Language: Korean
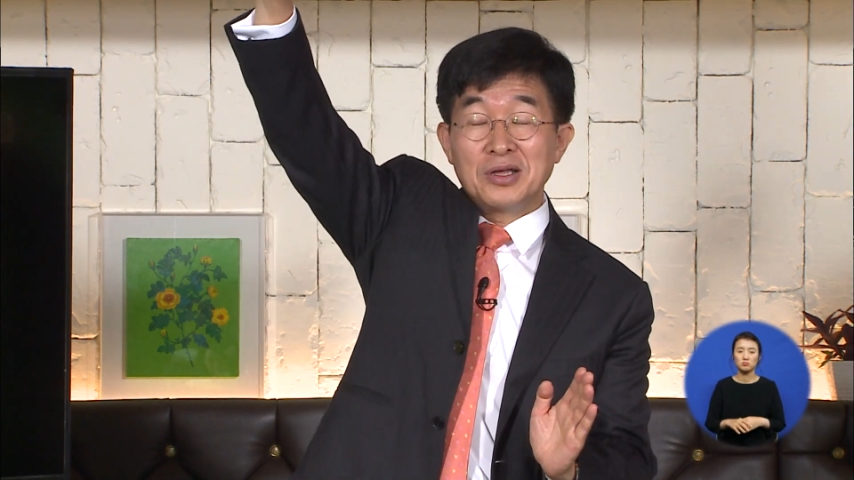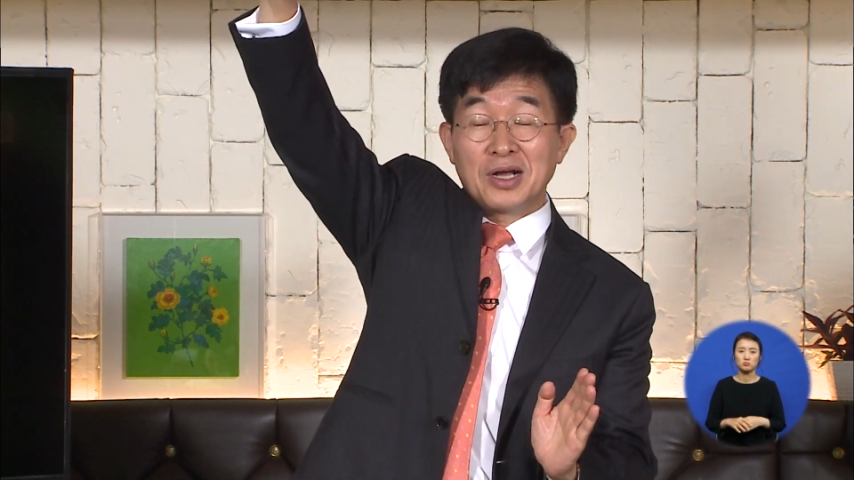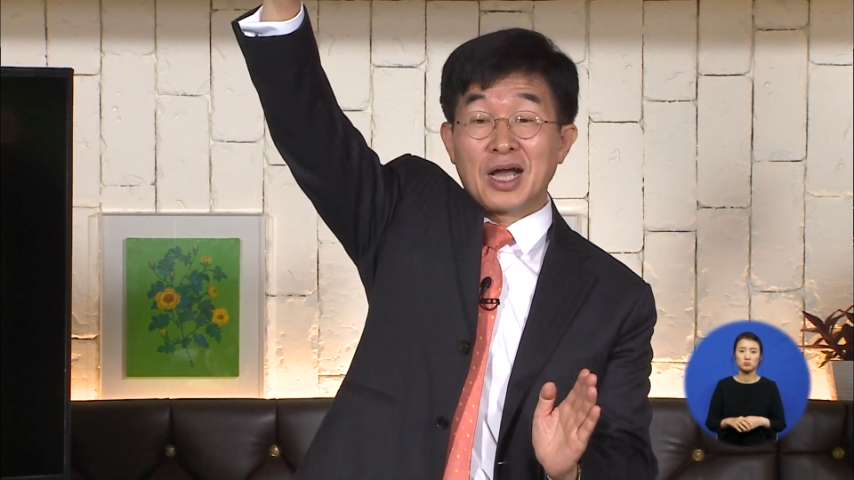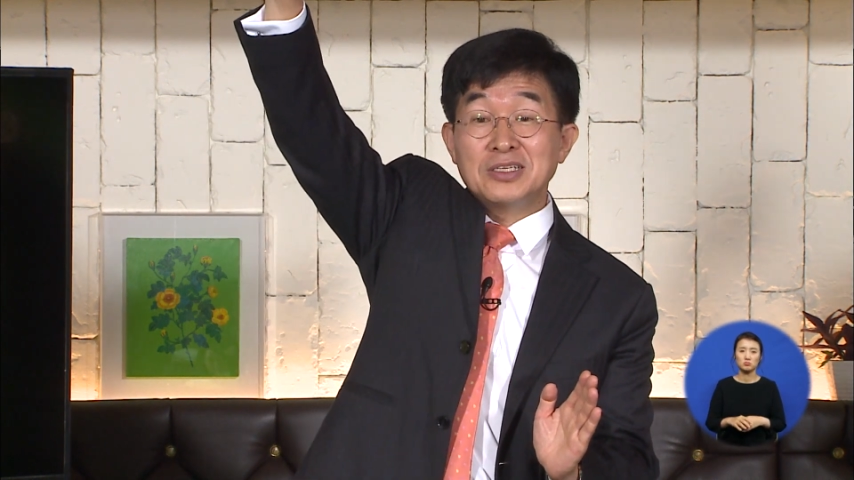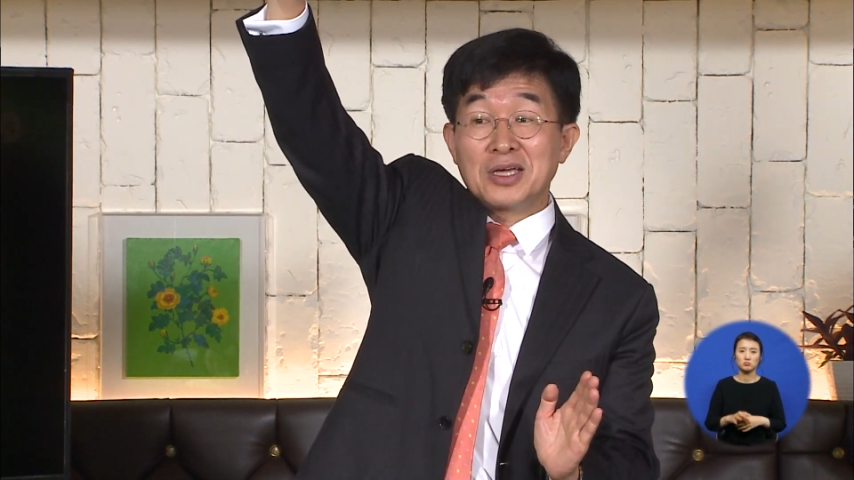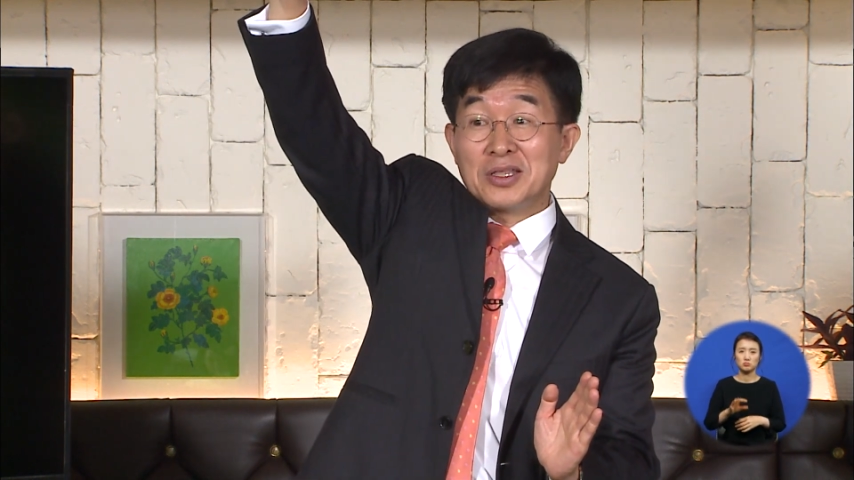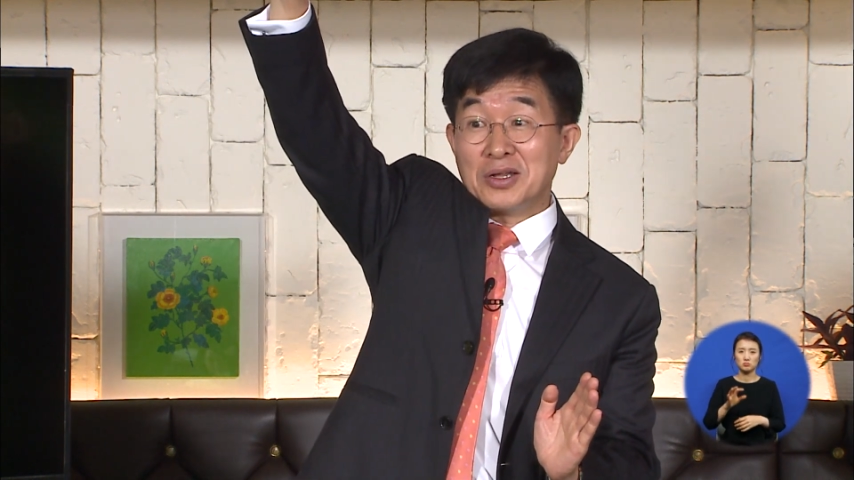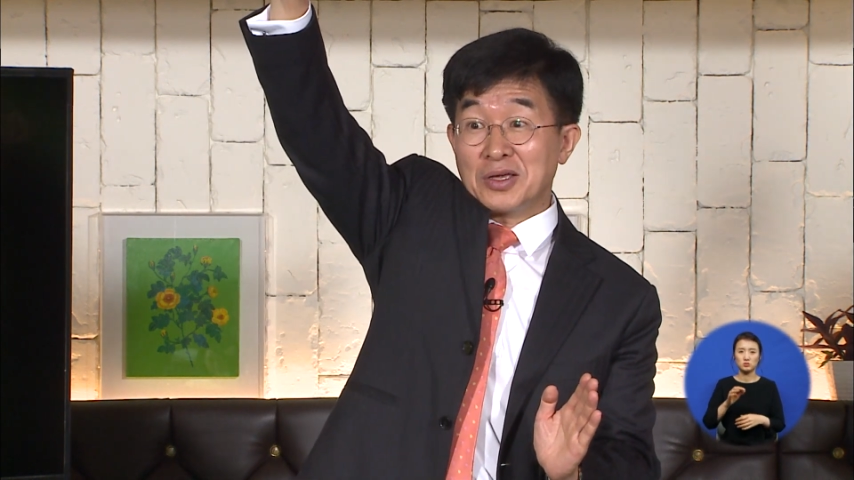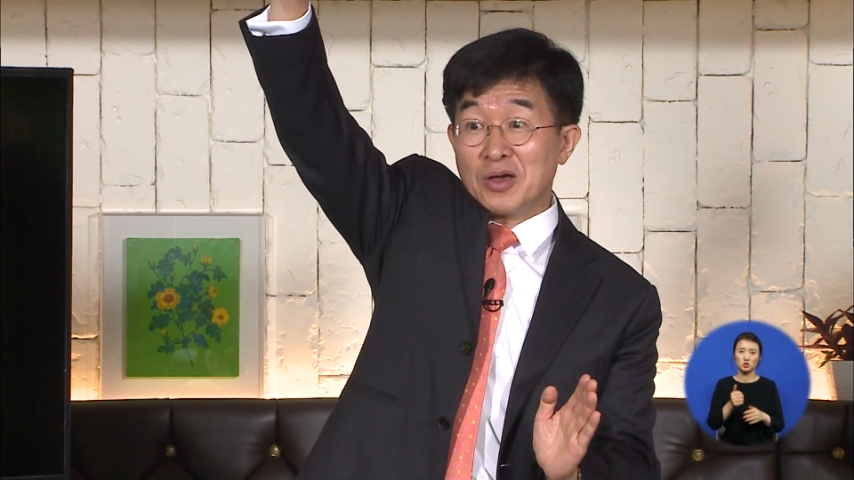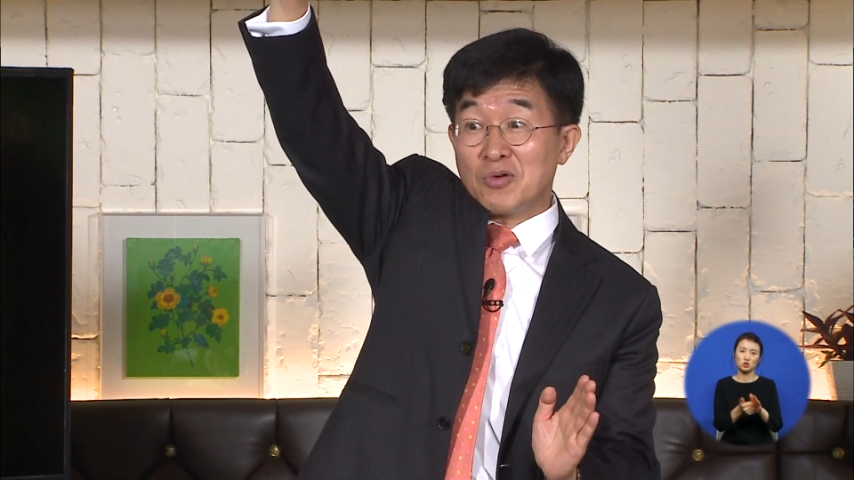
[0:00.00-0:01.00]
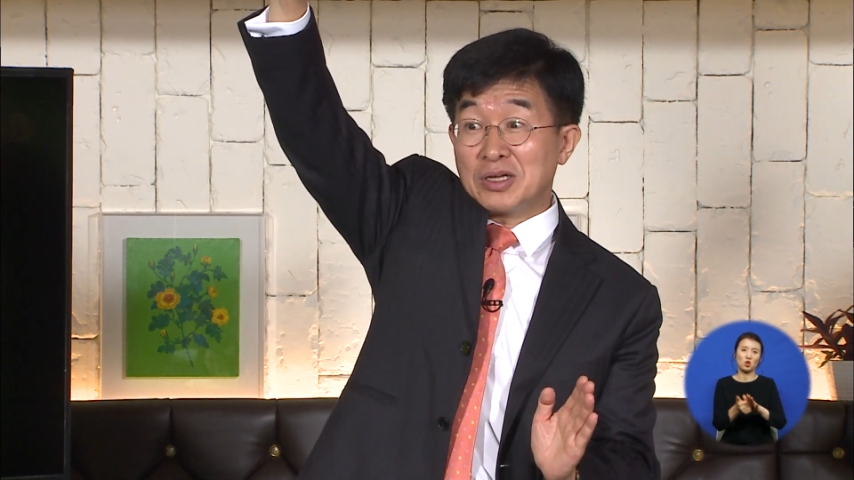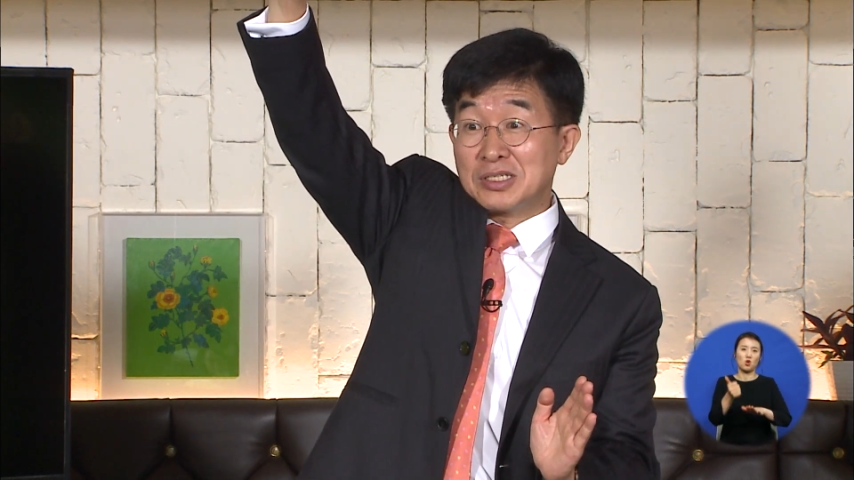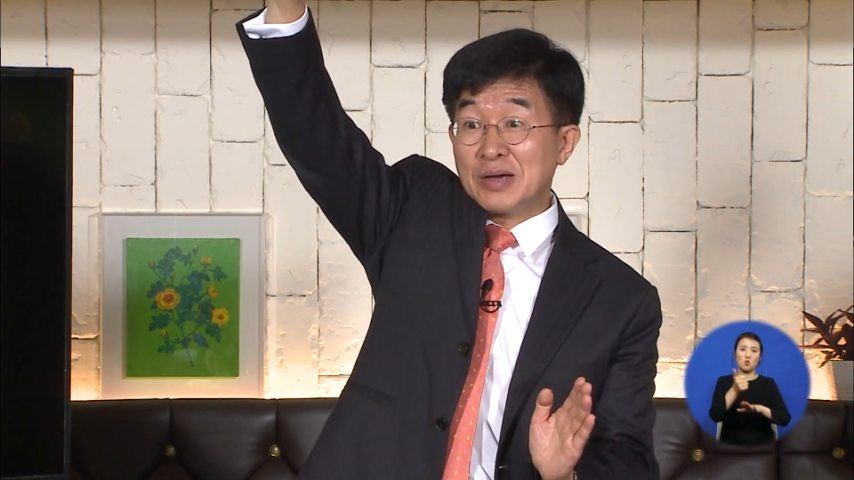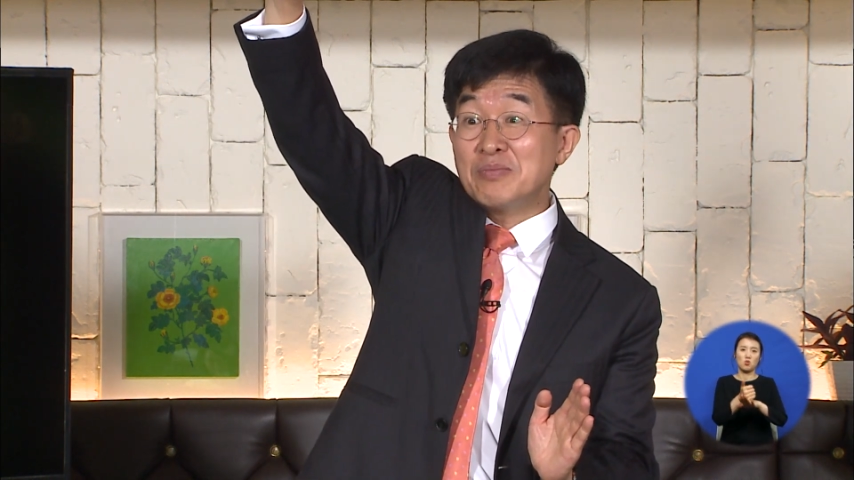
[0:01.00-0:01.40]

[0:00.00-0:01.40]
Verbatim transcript: 가지게 되는 경우가 참